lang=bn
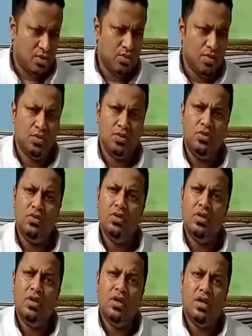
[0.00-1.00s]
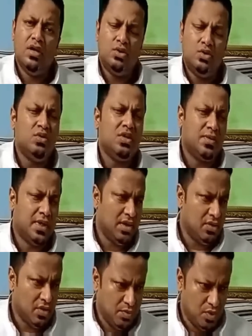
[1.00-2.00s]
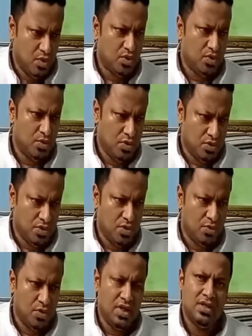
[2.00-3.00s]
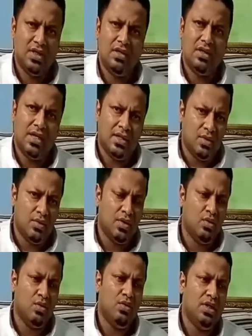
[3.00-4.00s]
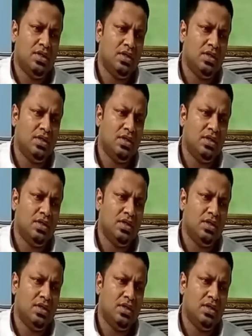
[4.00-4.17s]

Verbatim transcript: কেষ্টবাবু শুনতাম আর কি সব লোকজন বলতো তৃণমূলে যে কাঁধে করে গরু